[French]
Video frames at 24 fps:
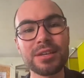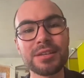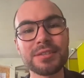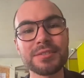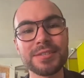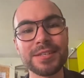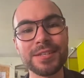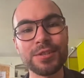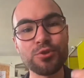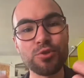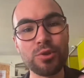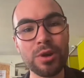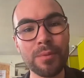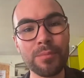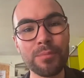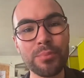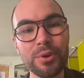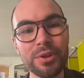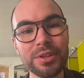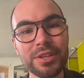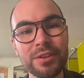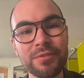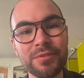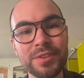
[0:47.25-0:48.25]
Si tu as peur
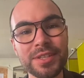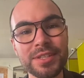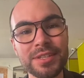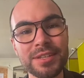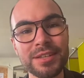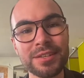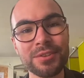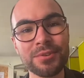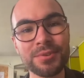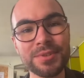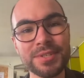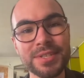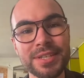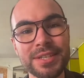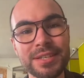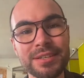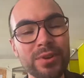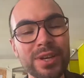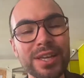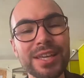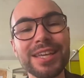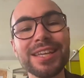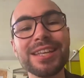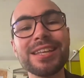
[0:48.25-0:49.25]
d'inviter à danser,
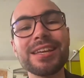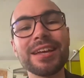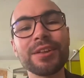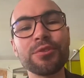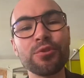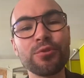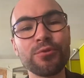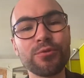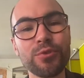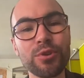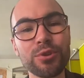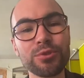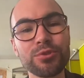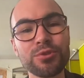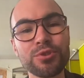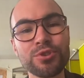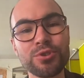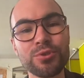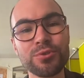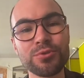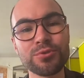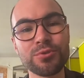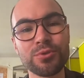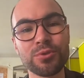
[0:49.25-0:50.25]
il y a de fortes
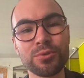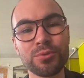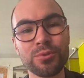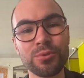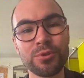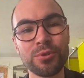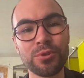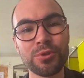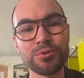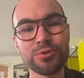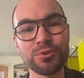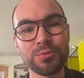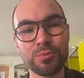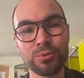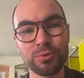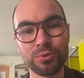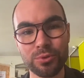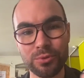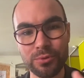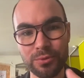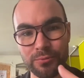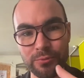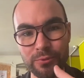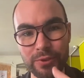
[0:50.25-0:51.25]
chances que ton corps se montre
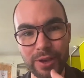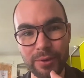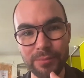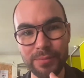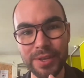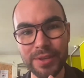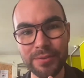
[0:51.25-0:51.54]
fermé.